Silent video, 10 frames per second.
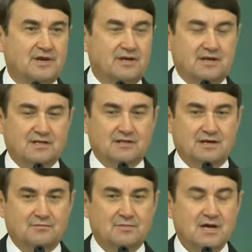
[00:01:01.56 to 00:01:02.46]
к
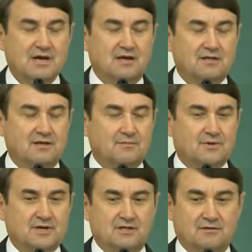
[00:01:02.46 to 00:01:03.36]
региональным,
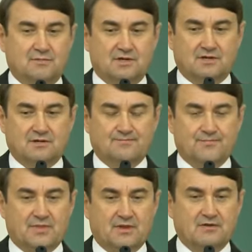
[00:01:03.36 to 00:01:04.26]
необходимо
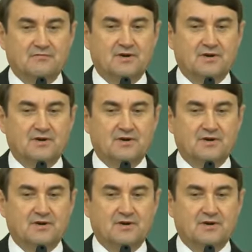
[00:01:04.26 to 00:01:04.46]
э,